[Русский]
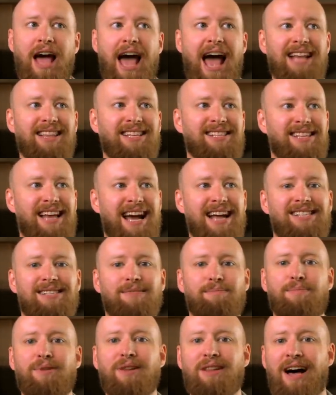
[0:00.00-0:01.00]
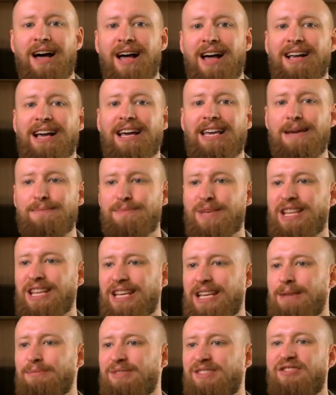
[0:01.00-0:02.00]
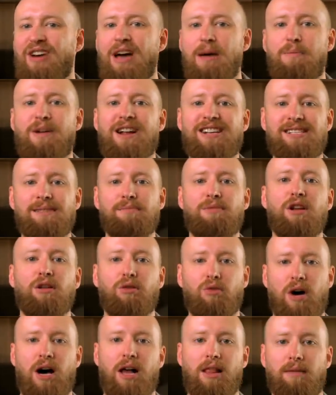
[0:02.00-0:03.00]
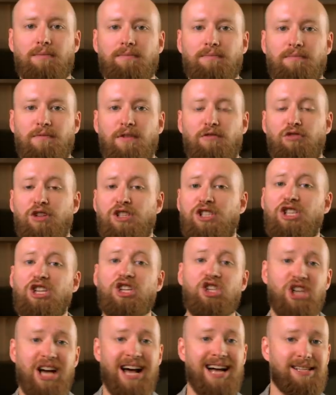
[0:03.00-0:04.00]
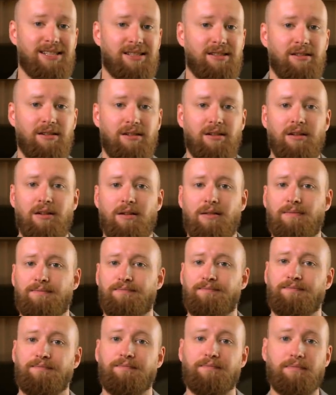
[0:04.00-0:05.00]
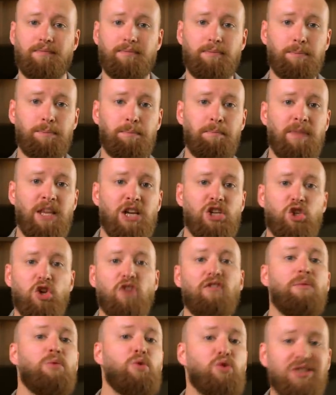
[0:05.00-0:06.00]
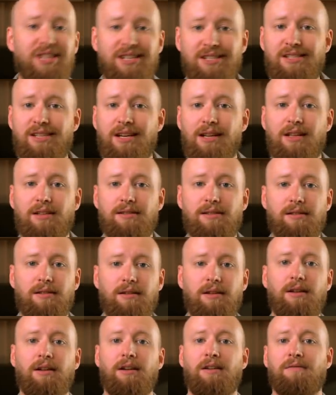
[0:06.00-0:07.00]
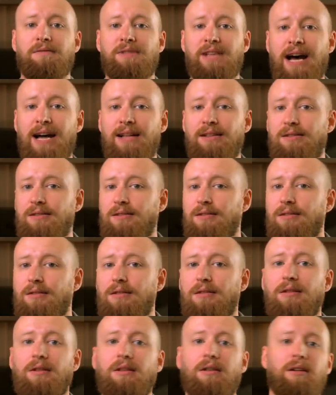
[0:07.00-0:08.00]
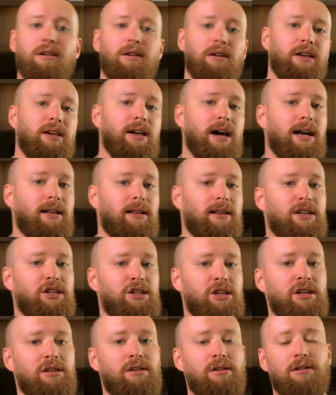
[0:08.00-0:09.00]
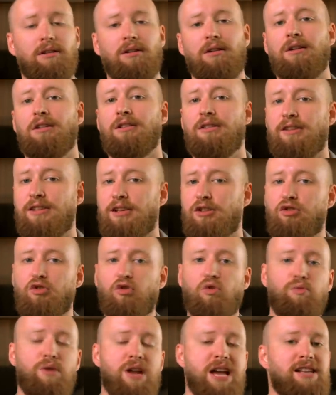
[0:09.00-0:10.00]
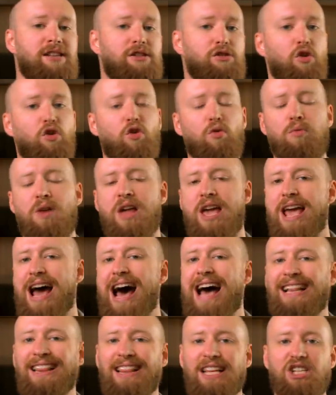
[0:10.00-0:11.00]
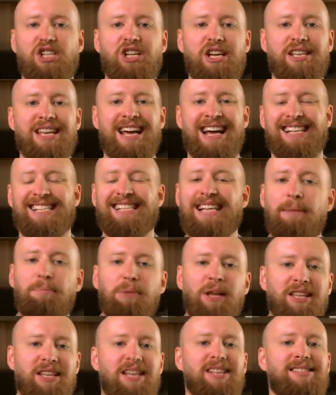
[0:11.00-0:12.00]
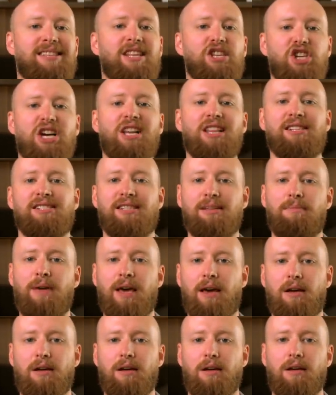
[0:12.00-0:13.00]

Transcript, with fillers: Это, знаете, было каким-то таким своеобразным ритуалом. Вот сейчас что вам нужно сделать? Взять и отложить тысячу рублей, 100 рублей, отложить, заплатить сначала себе.